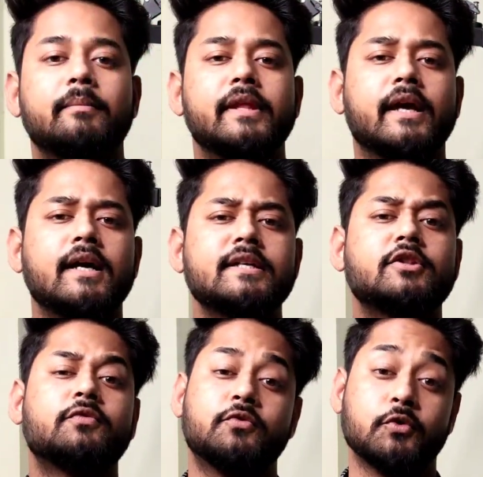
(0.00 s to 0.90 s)
अब देखा
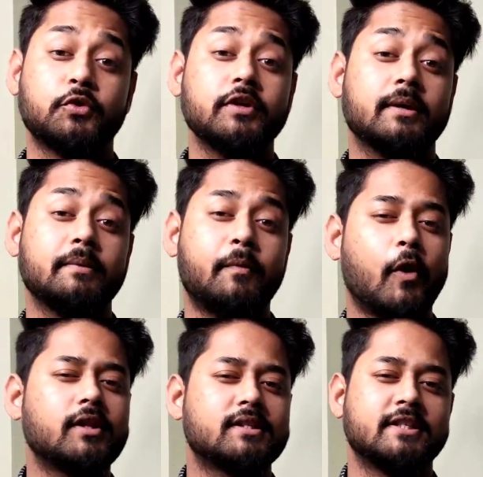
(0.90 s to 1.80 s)
जाए तो फोन तो ये भी
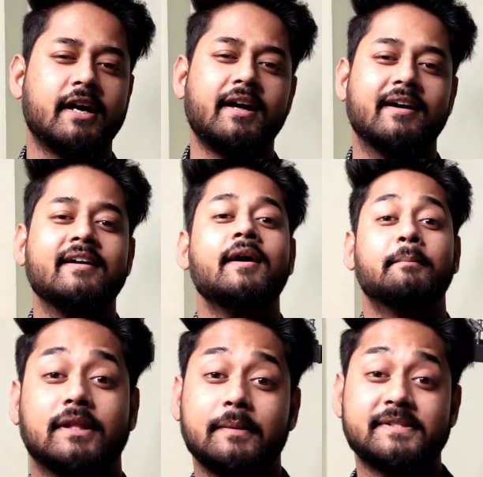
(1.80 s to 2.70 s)
बहुत अच्छा है
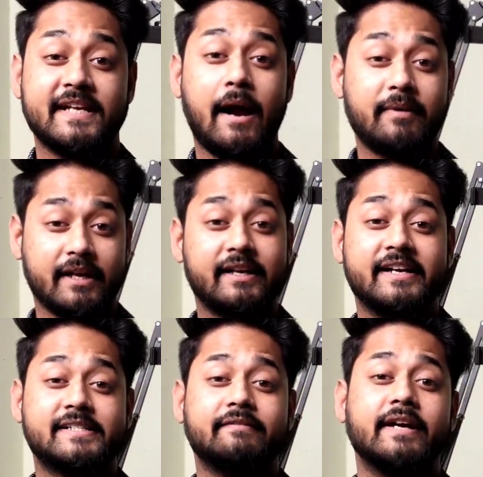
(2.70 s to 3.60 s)
मतलब
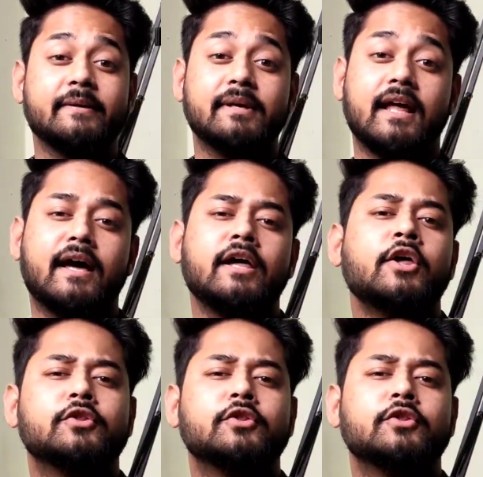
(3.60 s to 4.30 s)
स्नैपड्रैगन 870 मिला है